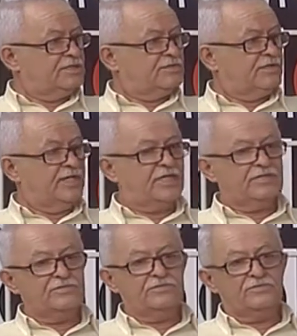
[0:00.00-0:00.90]
né,
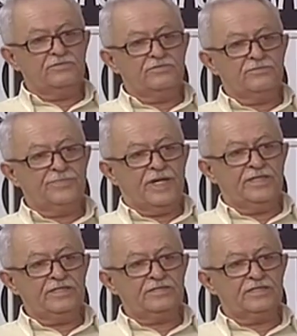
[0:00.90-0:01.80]
do, do
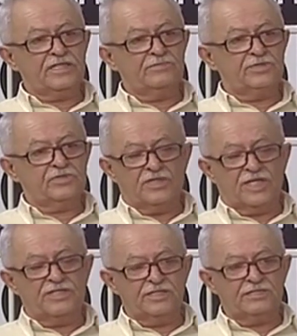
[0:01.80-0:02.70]
país, em termos de
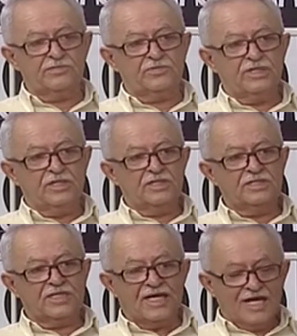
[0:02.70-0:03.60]
jornalismo e
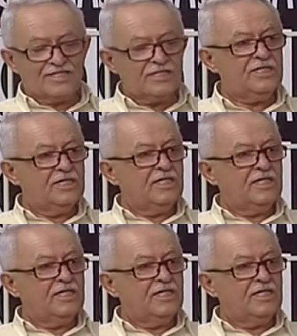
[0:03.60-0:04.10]
de arte,